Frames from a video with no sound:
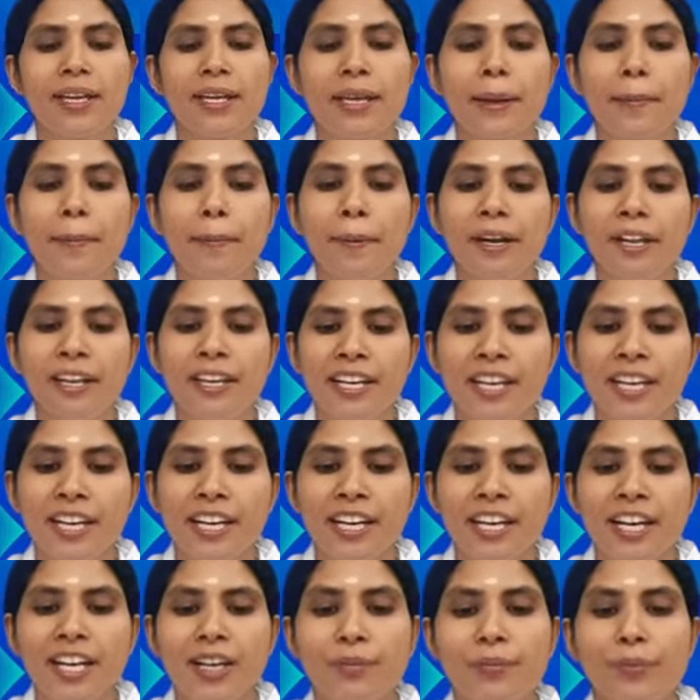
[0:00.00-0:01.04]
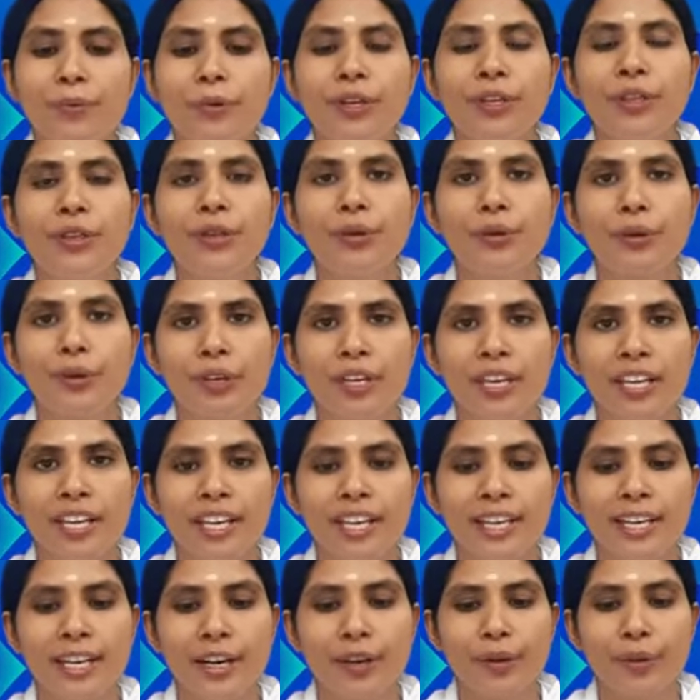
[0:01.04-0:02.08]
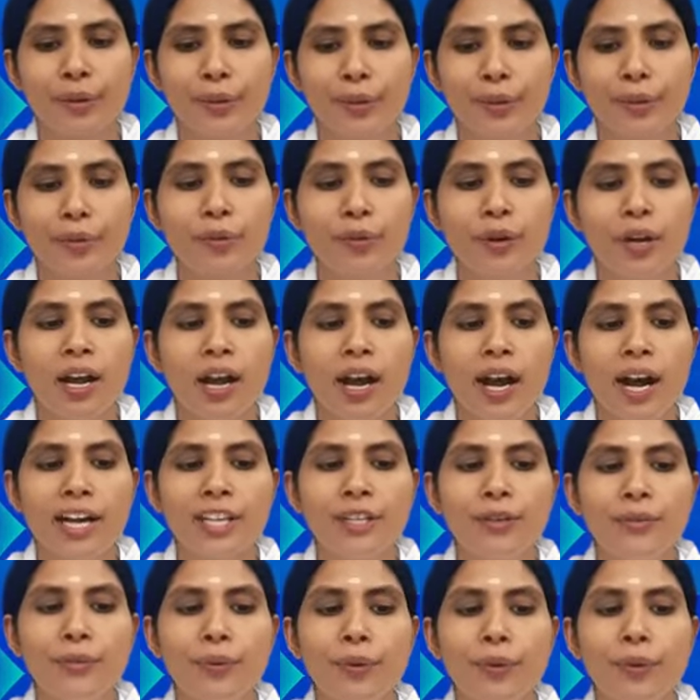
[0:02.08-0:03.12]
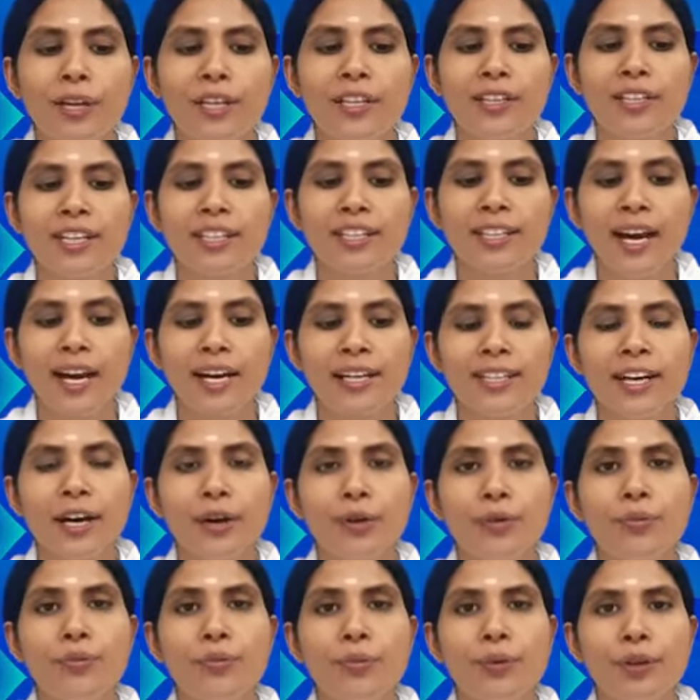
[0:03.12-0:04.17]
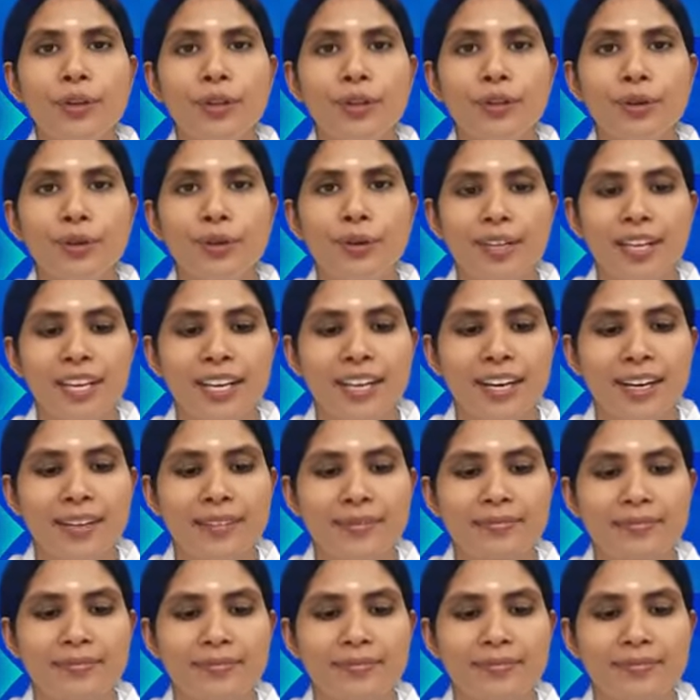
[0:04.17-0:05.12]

எப்படி நீங்கள் புரிந்து கொள்கிறீர்களோ அதுபோல் இந்த தாதாவும் புரிந்து கொள்கிறார்